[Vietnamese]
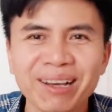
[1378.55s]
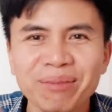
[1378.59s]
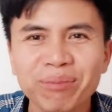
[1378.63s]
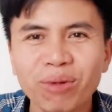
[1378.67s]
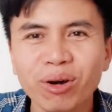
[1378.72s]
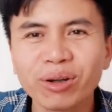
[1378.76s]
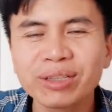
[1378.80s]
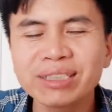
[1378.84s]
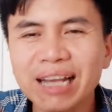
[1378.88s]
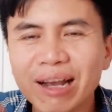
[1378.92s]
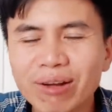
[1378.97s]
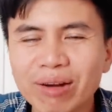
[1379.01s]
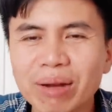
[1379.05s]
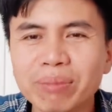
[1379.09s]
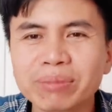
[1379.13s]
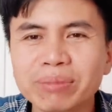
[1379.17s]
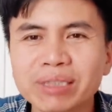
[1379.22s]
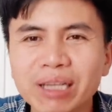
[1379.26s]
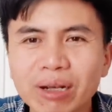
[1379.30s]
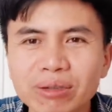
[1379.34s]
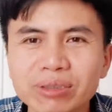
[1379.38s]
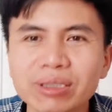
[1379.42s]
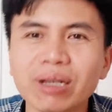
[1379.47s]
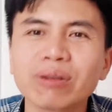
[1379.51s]
4 sao, 5
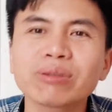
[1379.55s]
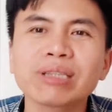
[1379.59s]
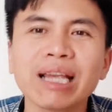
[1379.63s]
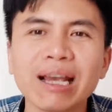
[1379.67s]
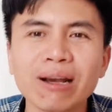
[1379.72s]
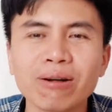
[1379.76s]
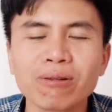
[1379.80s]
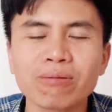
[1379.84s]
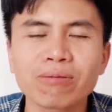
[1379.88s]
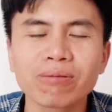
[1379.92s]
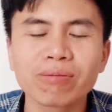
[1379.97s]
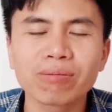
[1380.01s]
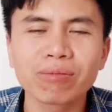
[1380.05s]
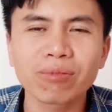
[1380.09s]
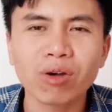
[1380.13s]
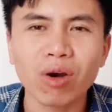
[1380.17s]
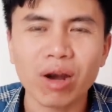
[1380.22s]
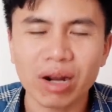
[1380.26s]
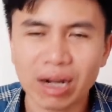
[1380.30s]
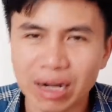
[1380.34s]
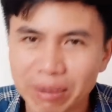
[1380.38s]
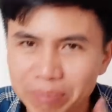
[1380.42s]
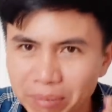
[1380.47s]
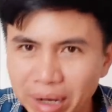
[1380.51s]
sao, 6 sao
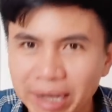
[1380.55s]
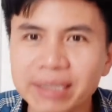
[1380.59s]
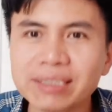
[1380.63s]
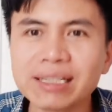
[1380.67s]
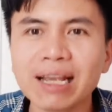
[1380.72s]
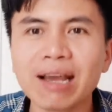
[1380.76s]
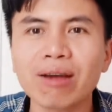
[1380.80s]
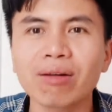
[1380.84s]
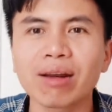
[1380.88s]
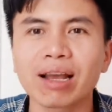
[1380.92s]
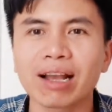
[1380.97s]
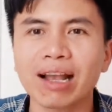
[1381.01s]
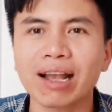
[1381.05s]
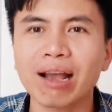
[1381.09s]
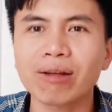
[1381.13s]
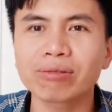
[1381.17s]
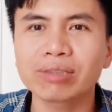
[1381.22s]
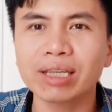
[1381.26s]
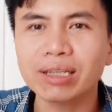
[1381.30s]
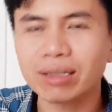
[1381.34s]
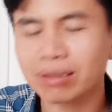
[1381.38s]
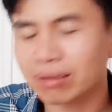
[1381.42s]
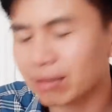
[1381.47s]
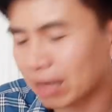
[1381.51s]
hoặc là 7 sao là cao
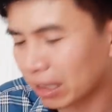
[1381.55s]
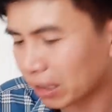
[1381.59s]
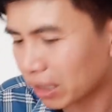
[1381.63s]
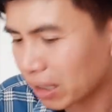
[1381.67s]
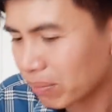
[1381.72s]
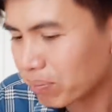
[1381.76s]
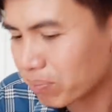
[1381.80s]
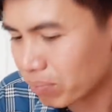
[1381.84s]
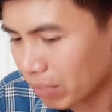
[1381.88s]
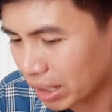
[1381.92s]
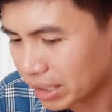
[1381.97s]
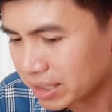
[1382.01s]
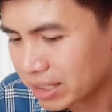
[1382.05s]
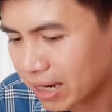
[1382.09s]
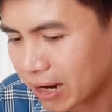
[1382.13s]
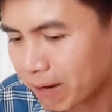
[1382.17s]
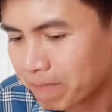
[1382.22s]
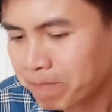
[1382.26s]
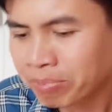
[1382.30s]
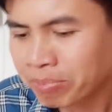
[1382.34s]
nhất, đẳng cấp 7 sao.